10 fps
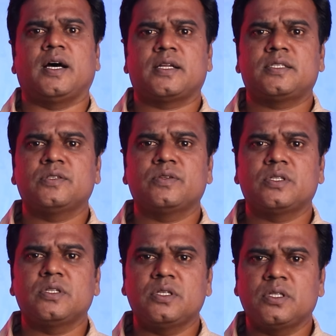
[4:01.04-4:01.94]
அரசு
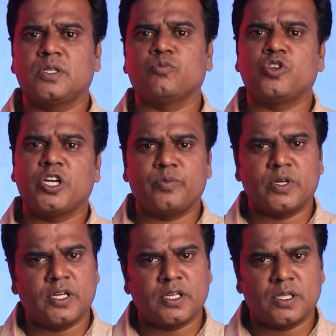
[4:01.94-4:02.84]
வந்து இந்த
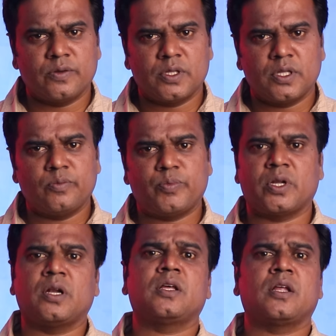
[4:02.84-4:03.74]
முன்னெடுப்பு எடுக்கிறது வந்து
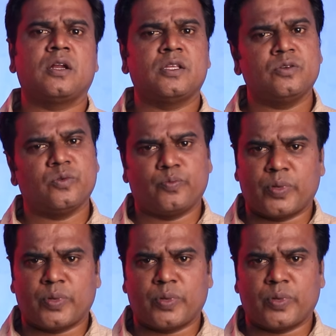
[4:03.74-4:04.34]
பலராலையும்